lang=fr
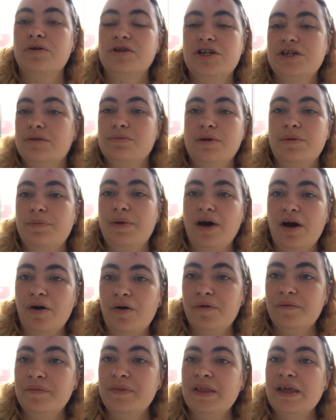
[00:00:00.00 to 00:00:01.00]
chez mes
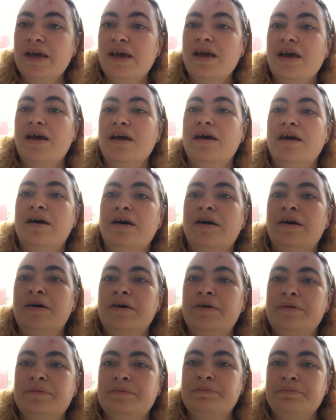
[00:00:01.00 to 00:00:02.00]
parents
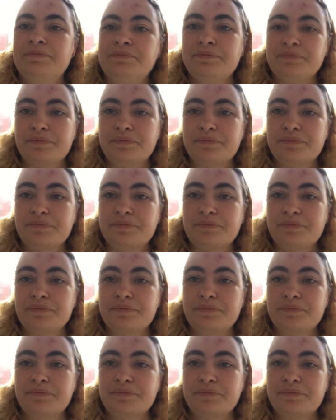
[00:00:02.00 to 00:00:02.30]
euh,